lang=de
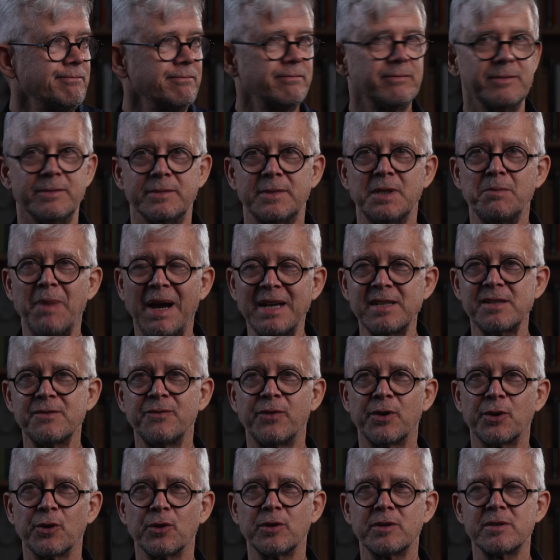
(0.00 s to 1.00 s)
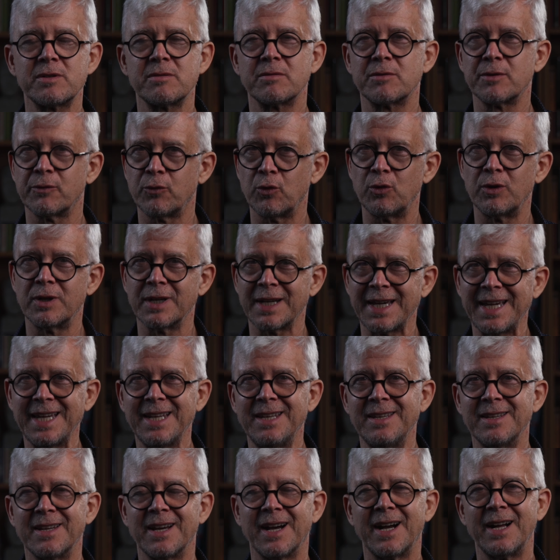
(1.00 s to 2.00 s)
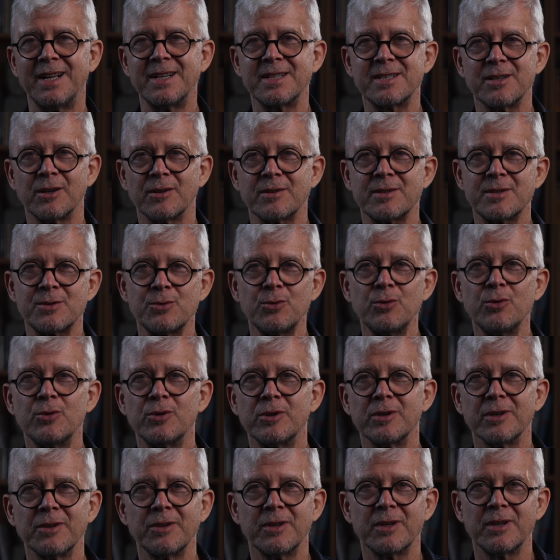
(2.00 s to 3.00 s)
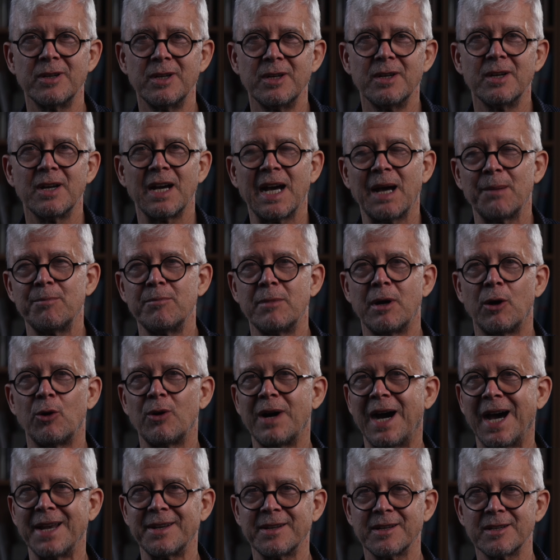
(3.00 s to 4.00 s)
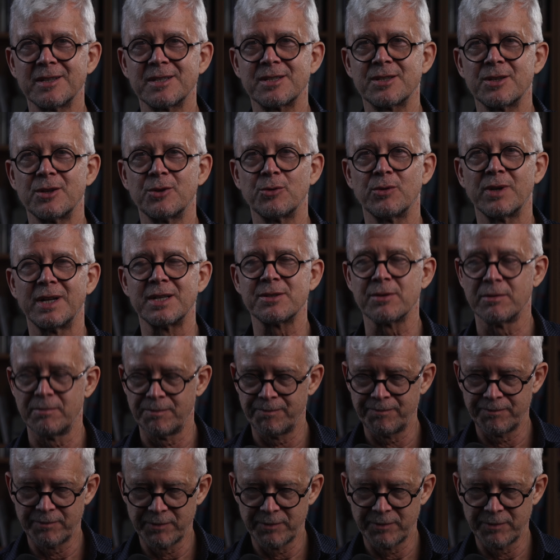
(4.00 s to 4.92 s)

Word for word: Die meisten von uns, sowohl Redende als auch Zuhörende, haben auch anderes tun. Also